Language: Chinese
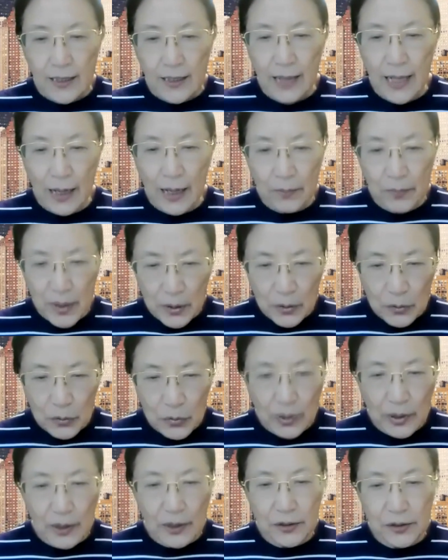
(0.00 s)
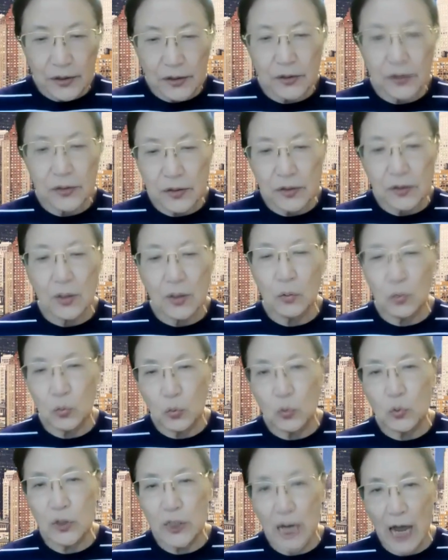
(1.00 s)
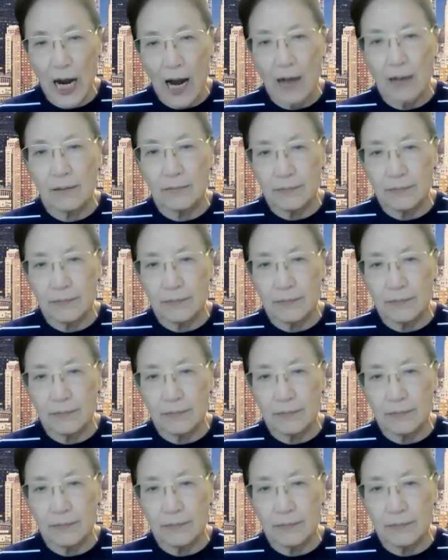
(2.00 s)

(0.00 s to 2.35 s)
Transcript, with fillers: 来面对世事的无常。